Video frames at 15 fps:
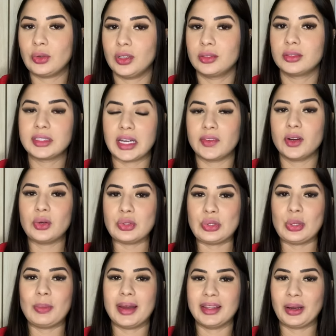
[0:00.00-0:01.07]
Eu não tava
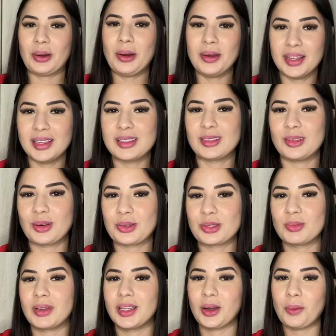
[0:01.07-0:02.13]
acostumada com isso, eu tô
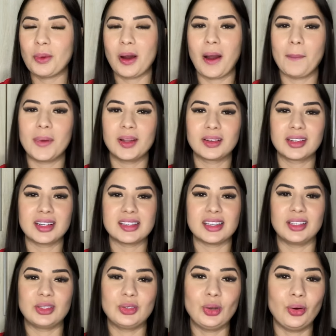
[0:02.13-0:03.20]
acostumada com meu cabelo
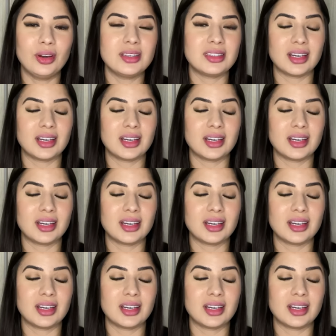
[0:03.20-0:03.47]
crescendo 2,